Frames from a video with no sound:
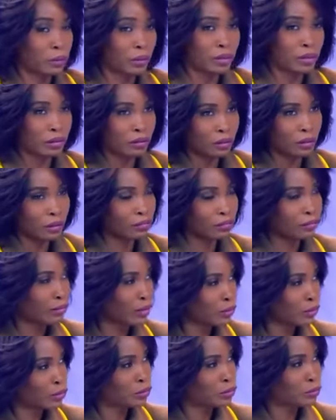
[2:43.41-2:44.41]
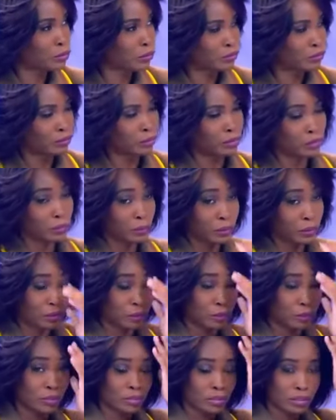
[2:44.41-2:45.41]
Houve vários movimentos de operações
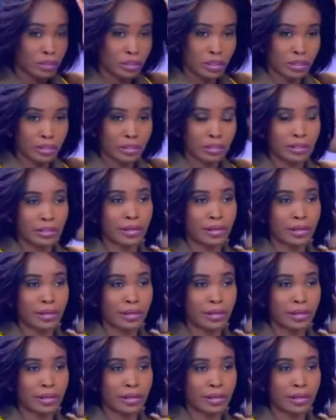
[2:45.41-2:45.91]
eh, criados.